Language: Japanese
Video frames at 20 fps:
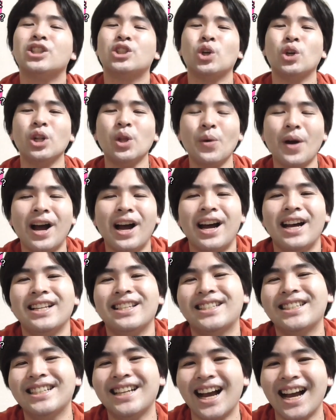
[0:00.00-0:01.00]
それでは
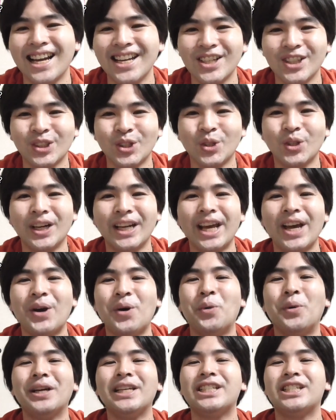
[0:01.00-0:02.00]
次回の動画で
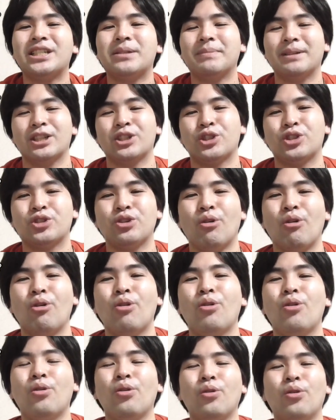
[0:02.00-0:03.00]
お会いしま
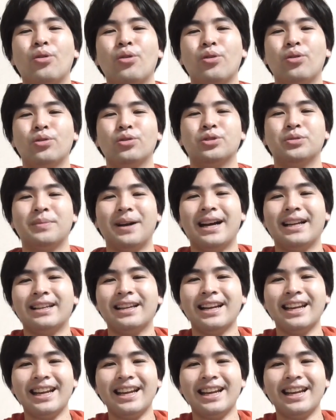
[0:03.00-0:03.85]
しょう。また